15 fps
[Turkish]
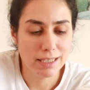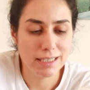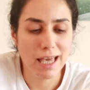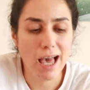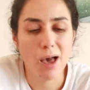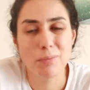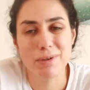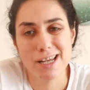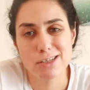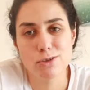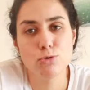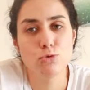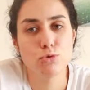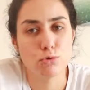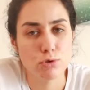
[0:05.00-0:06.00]
ya
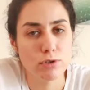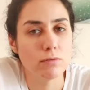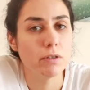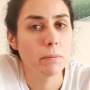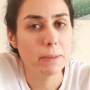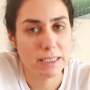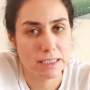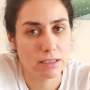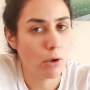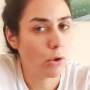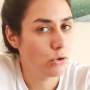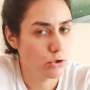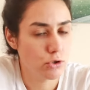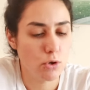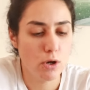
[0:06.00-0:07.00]
biraz tuzlu bir pahalı
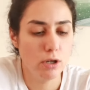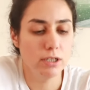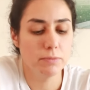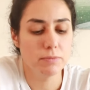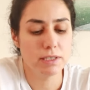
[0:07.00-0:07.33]
onu söyleyeyim